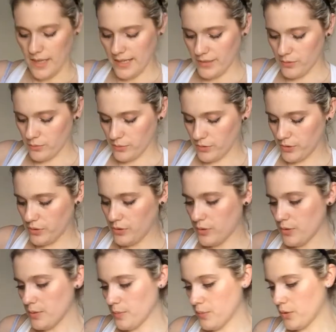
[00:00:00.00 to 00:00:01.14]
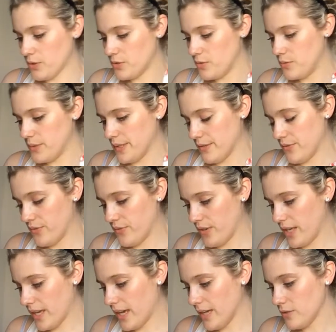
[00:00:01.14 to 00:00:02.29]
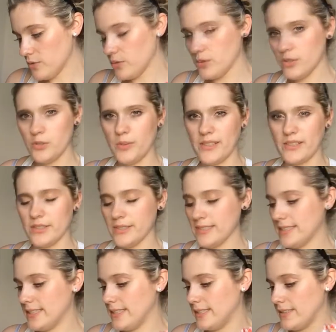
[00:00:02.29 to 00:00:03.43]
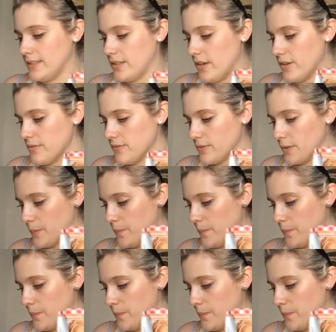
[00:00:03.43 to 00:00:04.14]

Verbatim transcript: Et donc ce produit fait 1,79€